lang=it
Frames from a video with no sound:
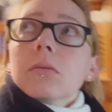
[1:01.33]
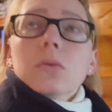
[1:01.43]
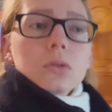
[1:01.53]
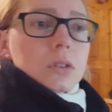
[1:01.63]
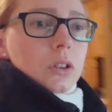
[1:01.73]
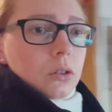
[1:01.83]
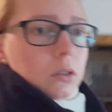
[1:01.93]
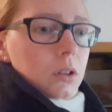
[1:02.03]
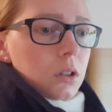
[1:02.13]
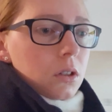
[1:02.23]
oh signor,
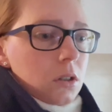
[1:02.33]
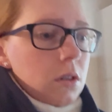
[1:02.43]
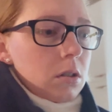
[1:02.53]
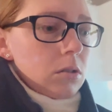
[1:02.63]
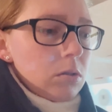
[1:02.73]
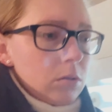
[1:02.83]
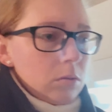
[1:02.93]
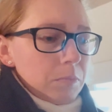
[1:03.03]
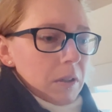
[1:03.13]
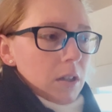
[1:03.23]
sono
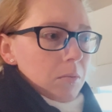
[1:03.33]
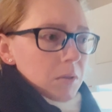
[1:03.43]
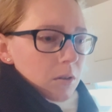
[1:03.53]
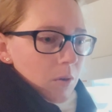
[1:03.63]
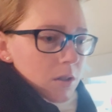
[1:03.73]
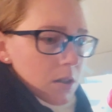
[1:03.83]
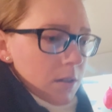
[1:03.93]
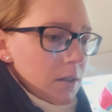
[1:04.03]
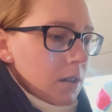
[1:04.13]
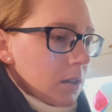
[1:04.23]
praticamente quasi le
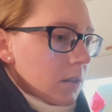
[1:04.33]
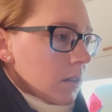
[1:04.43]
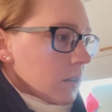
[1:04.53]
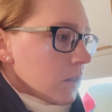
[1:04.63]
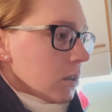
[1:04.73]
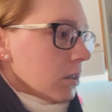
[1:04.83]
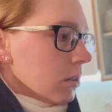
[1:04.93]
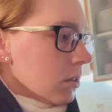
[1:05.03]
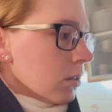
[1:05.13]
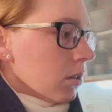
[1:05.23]
6 e 10.
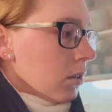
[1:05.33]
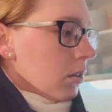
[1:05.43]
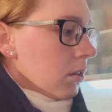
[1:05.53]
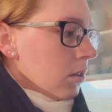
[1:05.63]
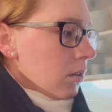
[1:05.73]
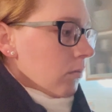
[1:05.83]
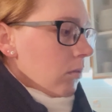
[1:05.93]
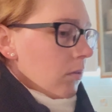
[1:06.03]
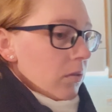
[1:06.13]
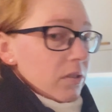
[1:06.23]

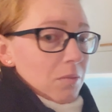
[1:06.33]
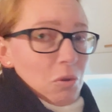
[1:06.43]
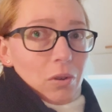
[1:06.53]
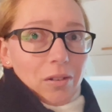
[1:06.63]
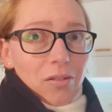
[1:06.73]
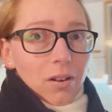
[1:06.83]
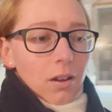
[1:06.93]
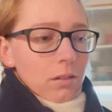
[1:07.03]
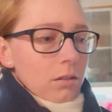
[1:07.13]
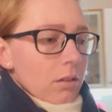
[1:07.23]
Volevo farmi un caffè
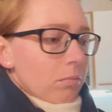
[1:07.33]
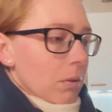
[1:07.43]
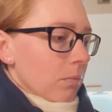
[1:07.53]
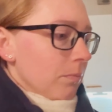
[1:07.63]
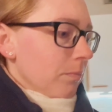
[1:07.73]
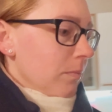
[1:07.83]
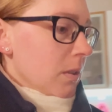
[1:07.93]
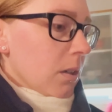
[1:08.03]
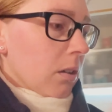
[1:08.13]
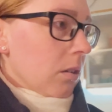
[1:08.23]
latte, ma
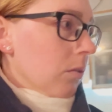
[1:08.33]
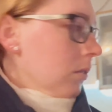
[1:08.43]
sapevo,